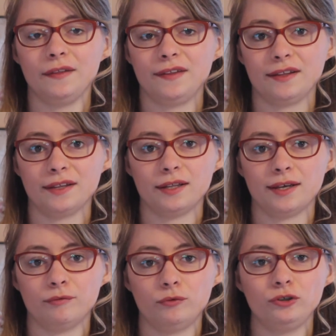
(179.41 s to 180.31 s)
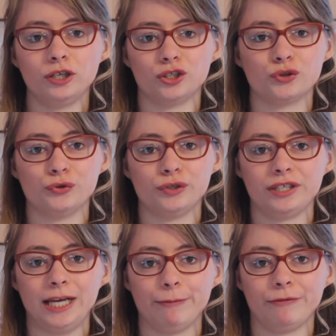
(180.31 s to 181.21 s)
sehr, sehr, sehr wunderschöne
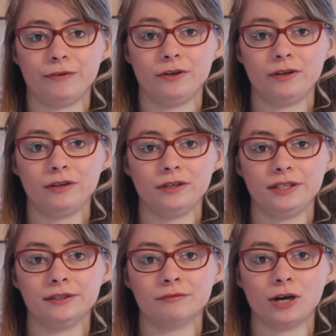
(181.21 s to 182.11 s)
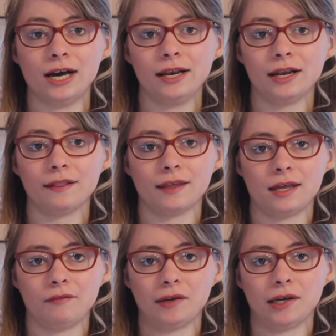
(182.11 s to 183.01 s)
Tapes finden, die woanders
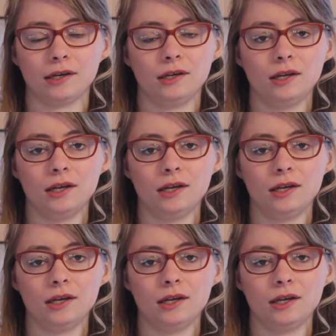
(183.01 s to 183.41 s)
einfach